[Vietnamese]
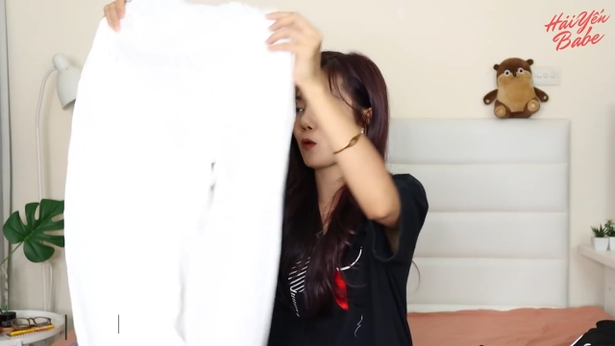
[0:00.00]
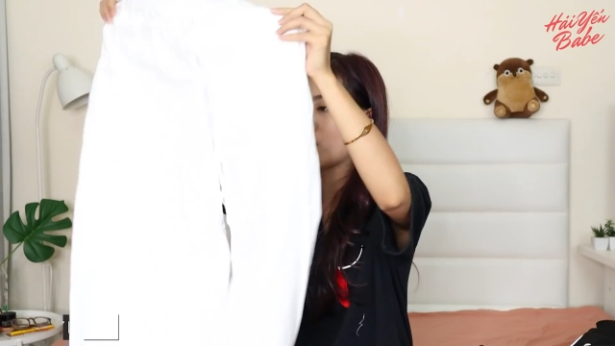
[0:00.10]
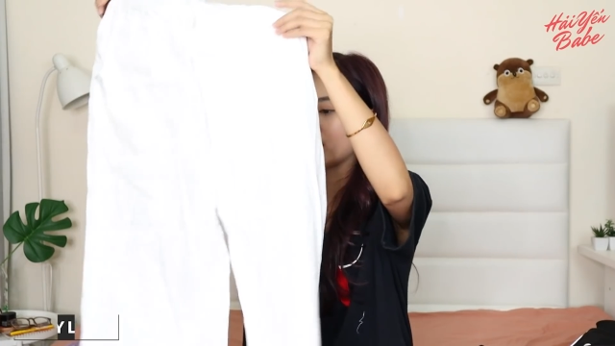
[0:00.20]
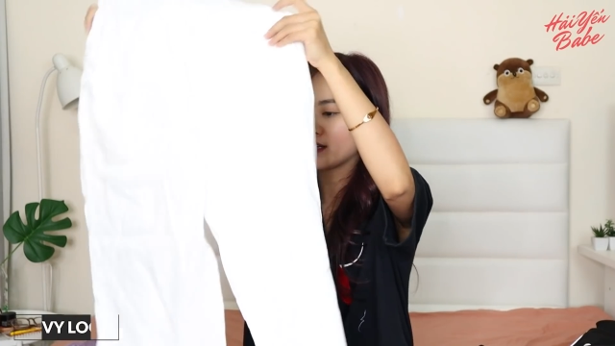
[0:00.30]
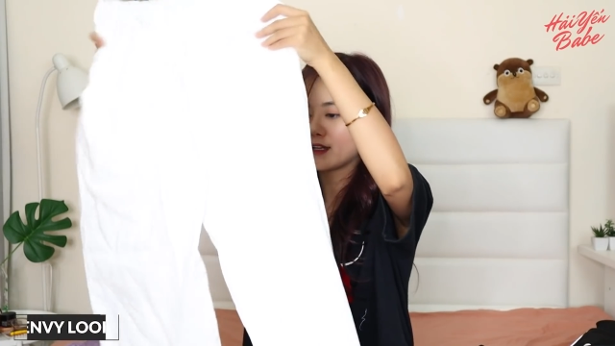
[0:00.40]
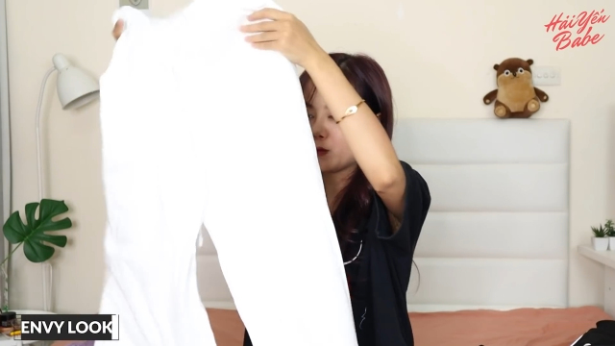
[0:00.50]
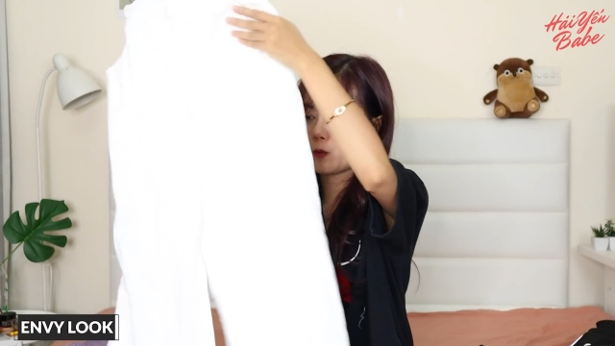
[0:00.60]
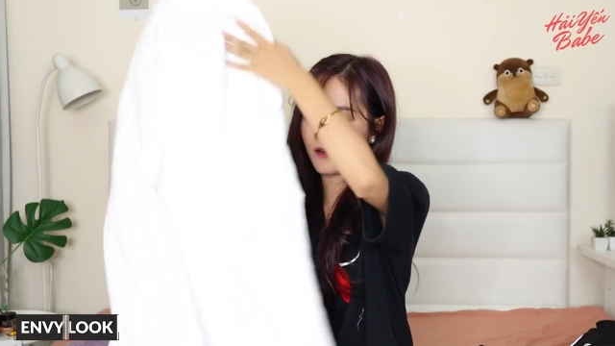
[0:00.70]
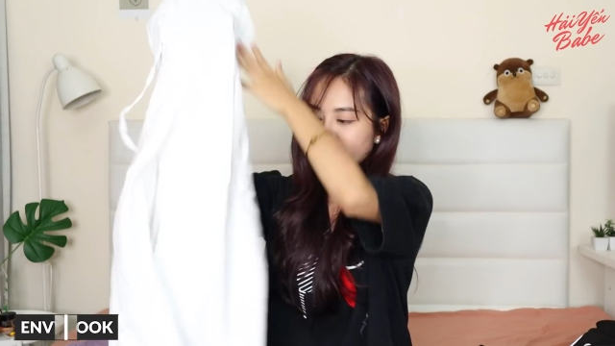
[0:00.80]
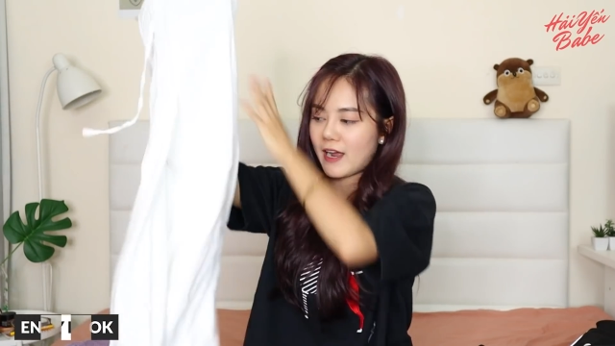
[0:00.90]
là quần kiểu
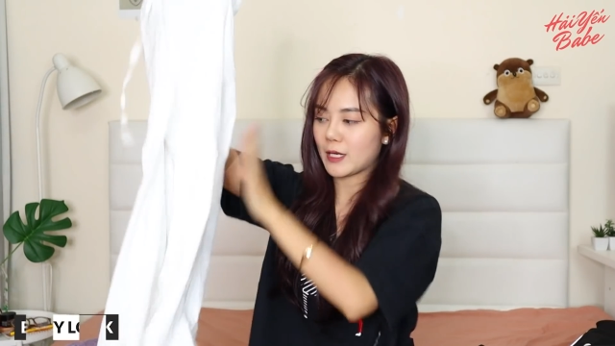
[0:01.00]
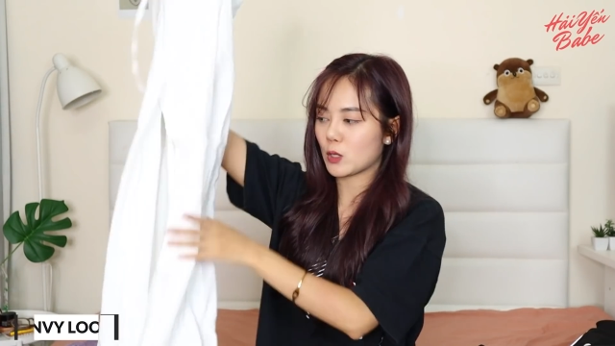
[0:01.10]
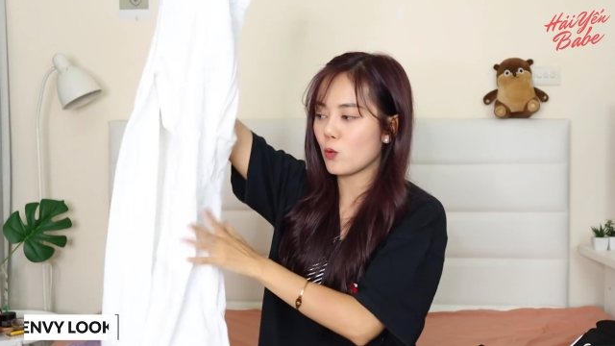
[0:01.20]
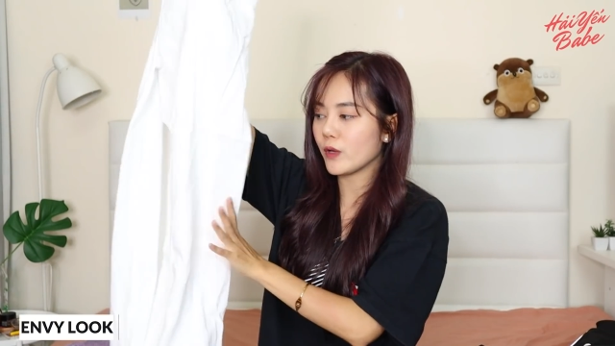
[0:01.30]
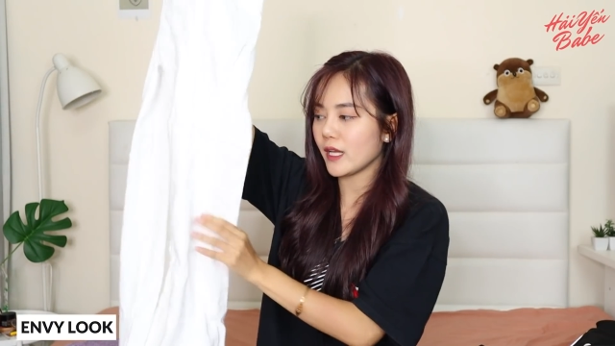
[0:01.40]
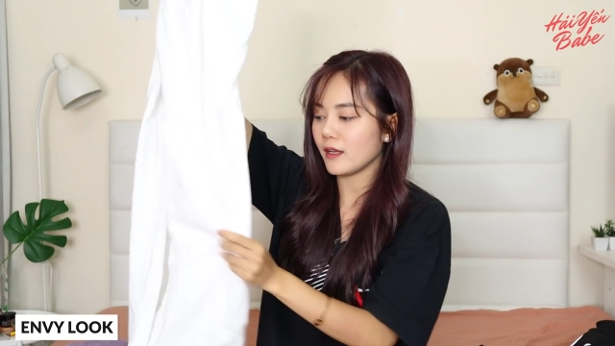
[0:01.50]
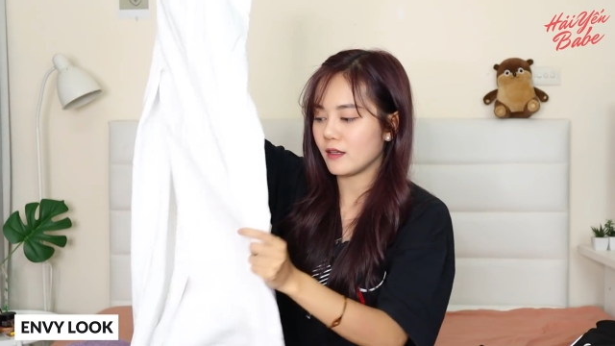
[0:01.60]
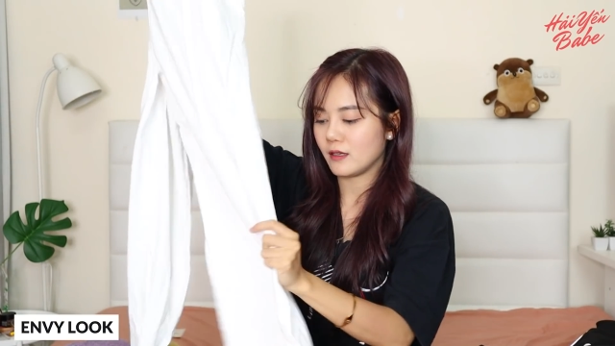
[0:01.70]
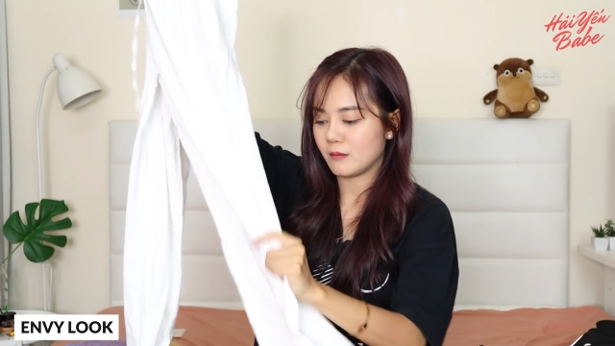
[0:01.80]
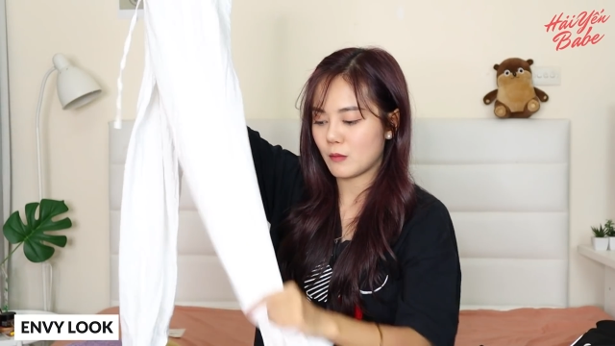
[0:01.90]
quần vải đũi
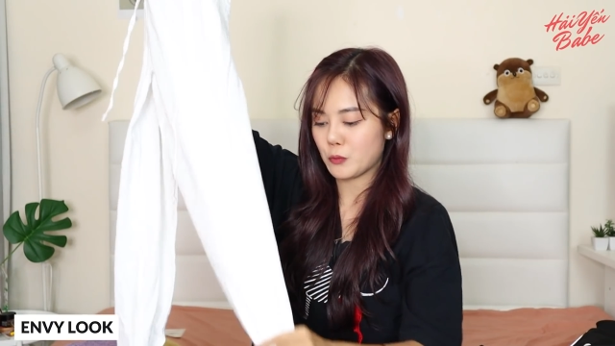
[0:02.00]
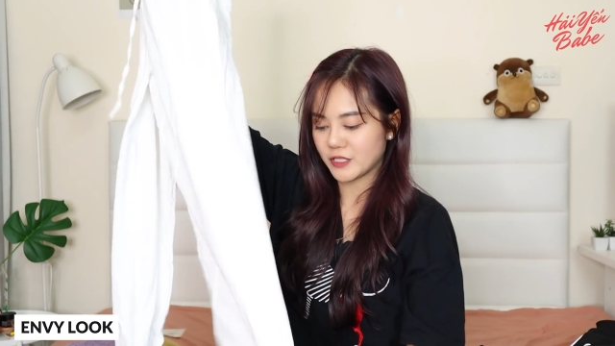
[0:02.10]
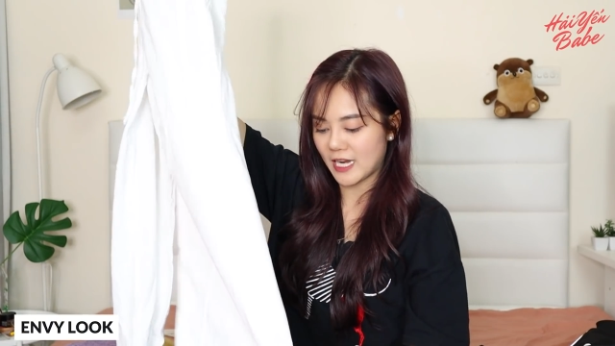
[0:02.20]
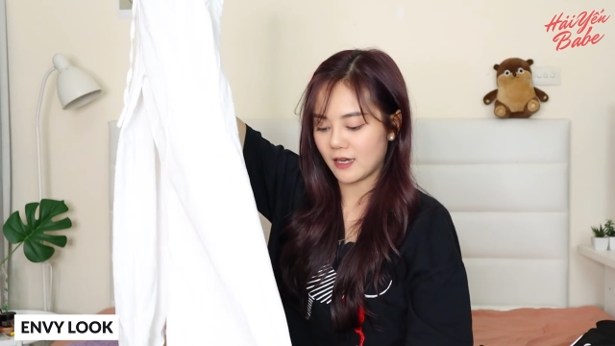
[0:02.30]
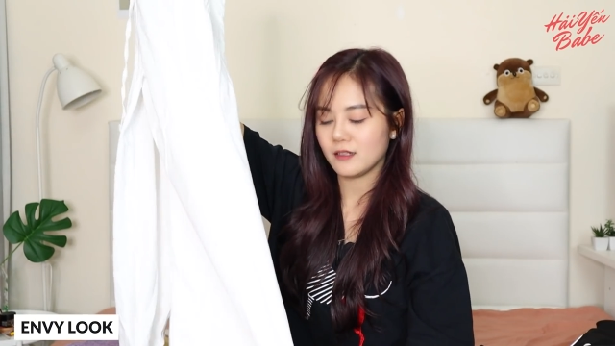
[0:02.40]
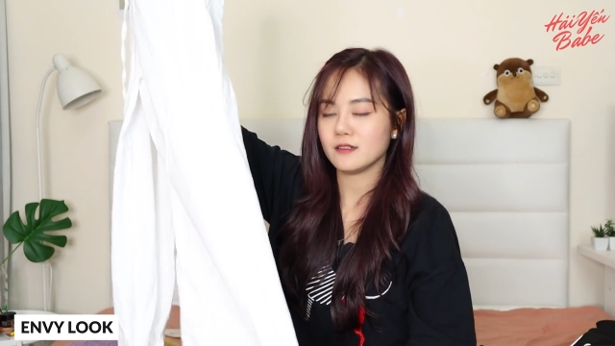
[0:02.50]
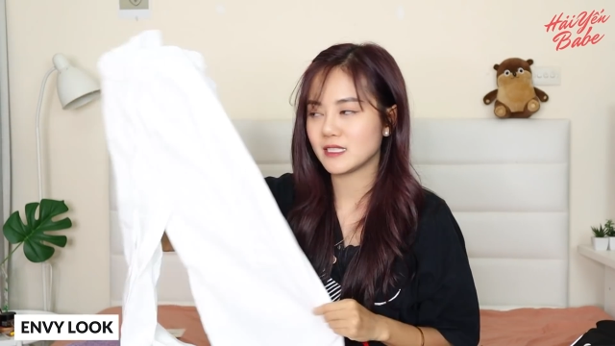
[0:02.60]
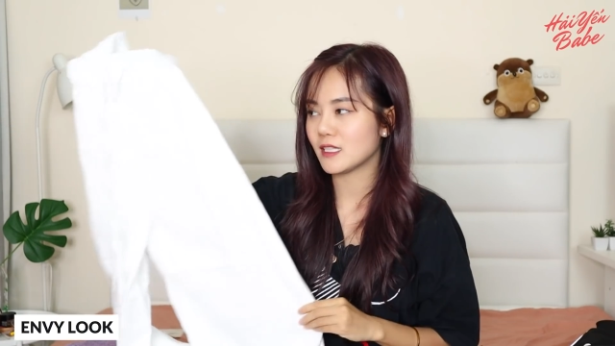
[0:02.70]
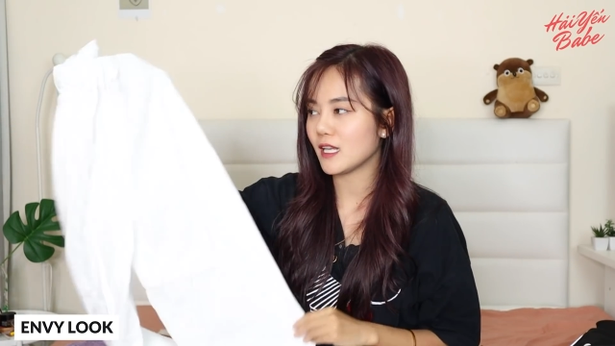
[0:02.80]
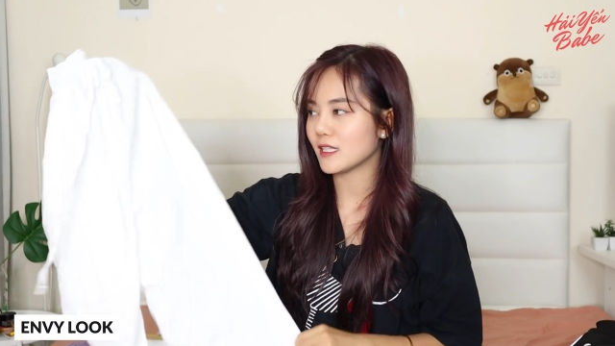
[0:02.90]
màu trắng
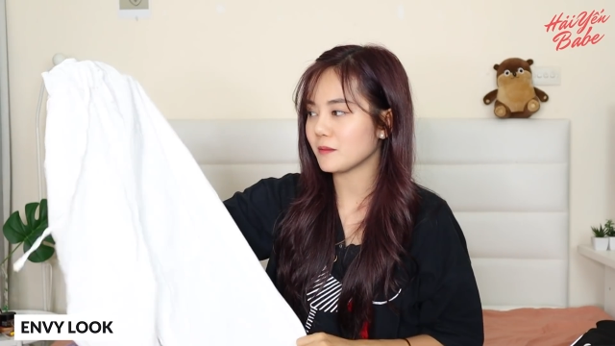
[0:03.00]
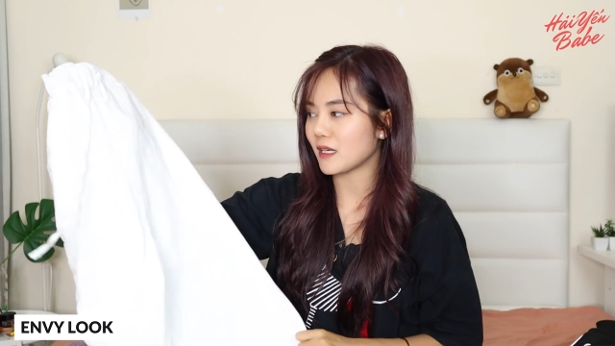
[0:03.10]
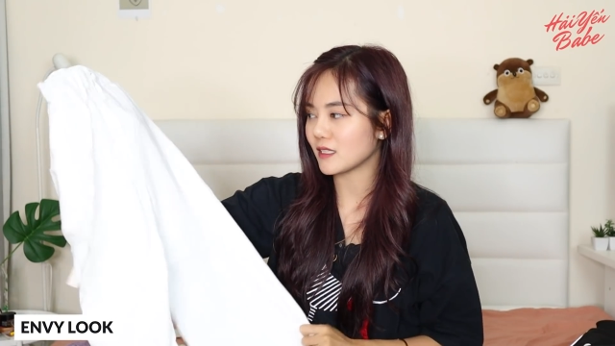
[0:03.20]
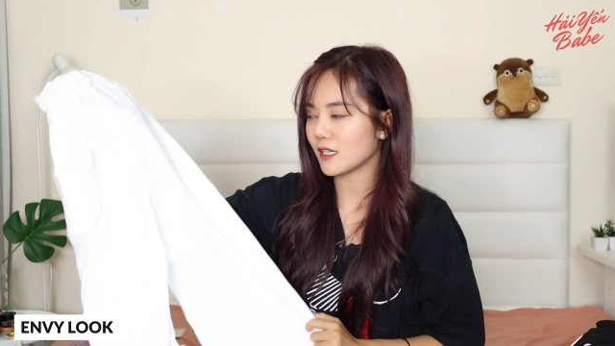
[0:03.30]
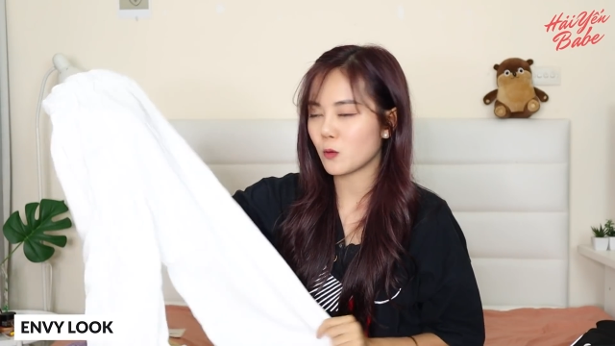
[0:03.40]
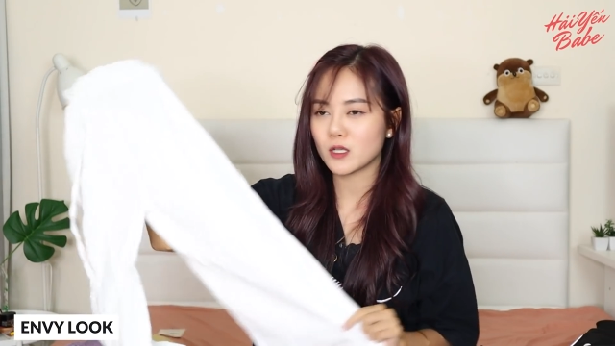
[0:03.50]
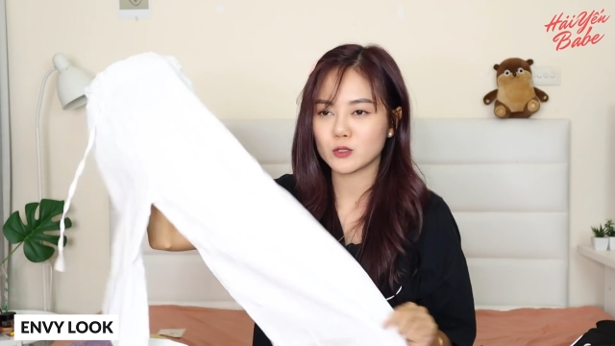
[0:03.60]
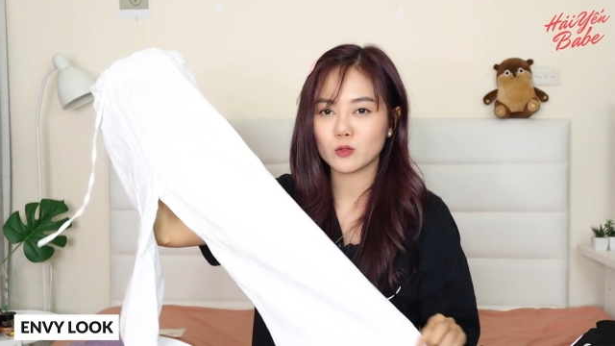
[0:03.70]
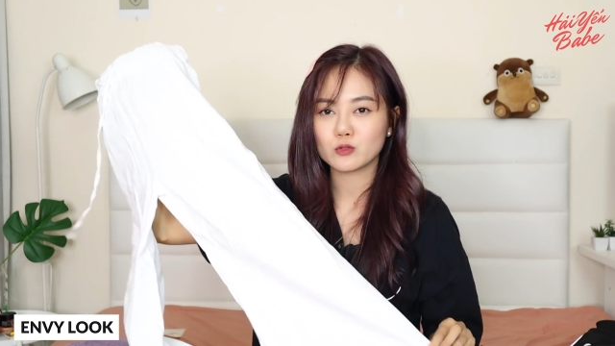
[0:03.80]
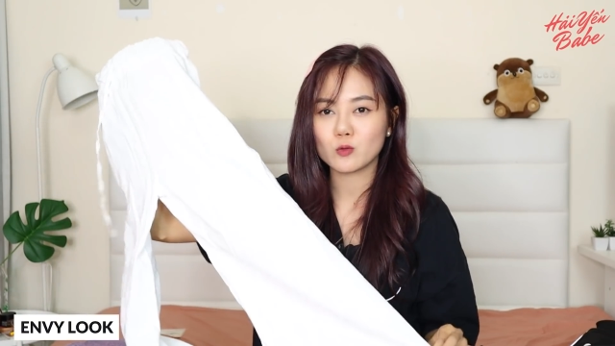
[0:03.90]
Mình rất là thích mặc những cái quần suông